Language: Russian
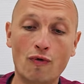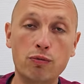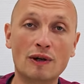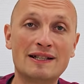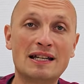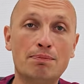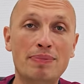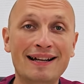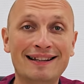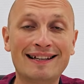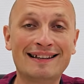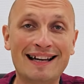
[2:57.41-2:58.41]
в области
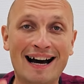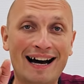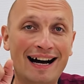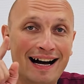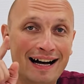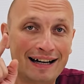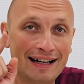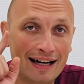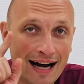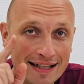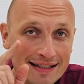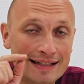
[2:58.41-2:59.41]
пятки на
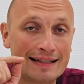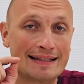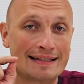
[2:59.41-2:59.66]
1